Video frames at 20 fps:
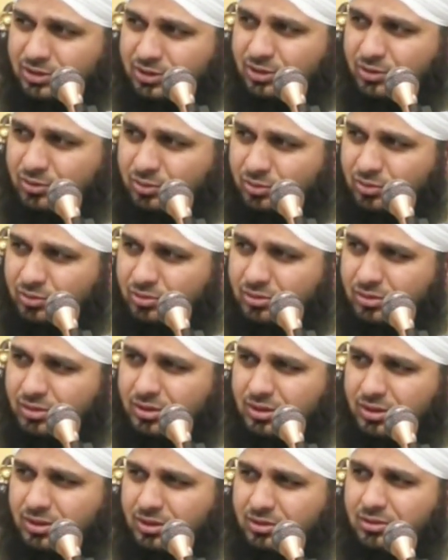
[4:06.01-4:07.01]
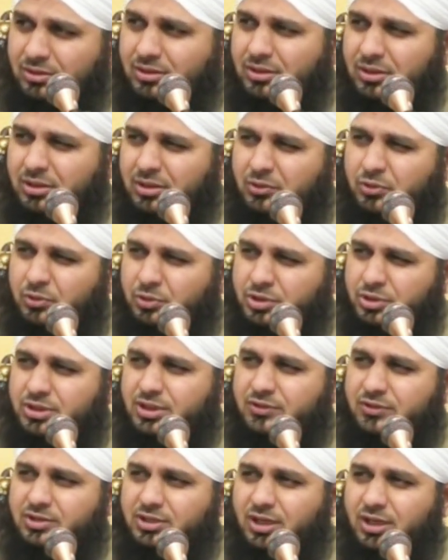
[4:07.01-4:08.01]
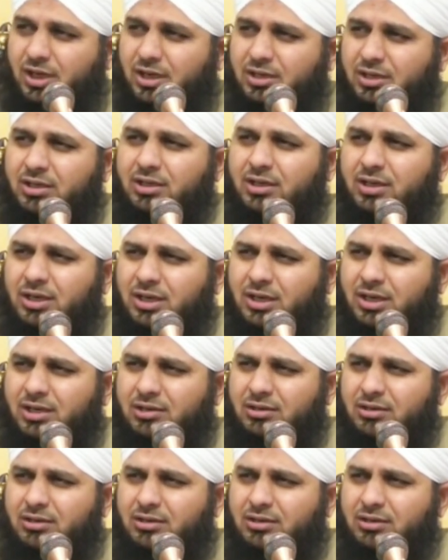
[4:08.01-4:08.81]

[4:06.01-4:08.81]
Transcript: नज़र हो खुशकी सी आ गई है